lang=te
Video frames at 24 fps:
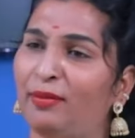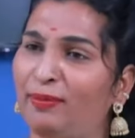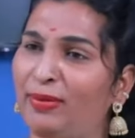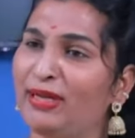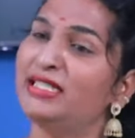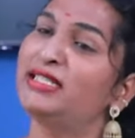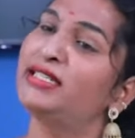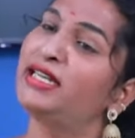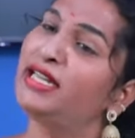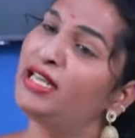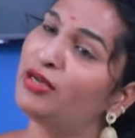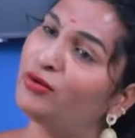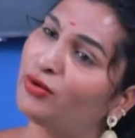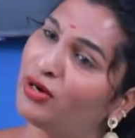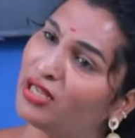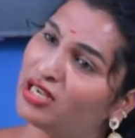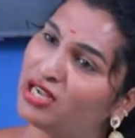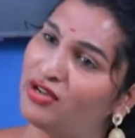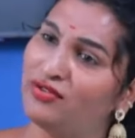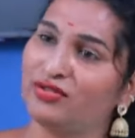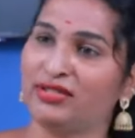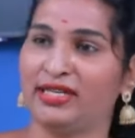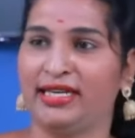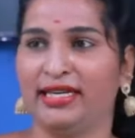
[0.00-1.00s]
ప్లస్ నీకు కూడా
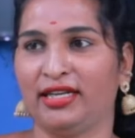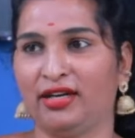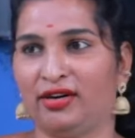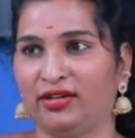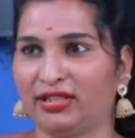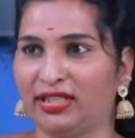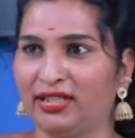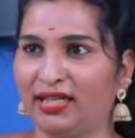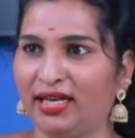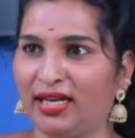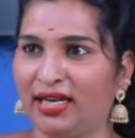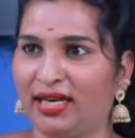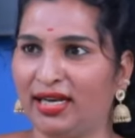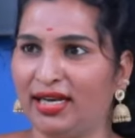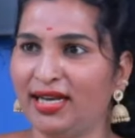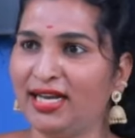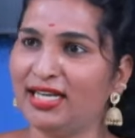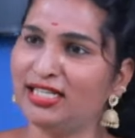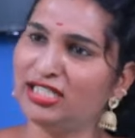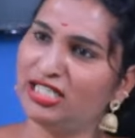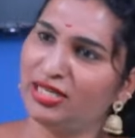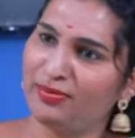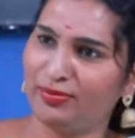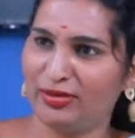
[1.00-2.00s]
కౌన్సిలింగ్ అవుతుంది నాన్న
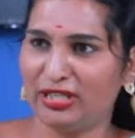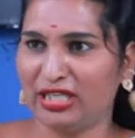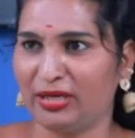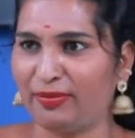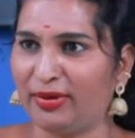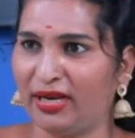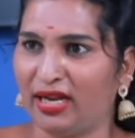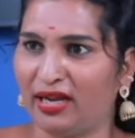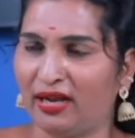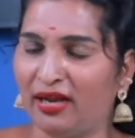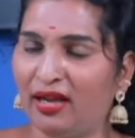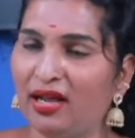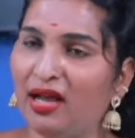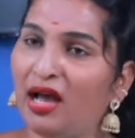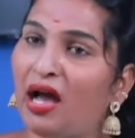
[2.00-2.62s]
అని చెప్పి చెప్పిన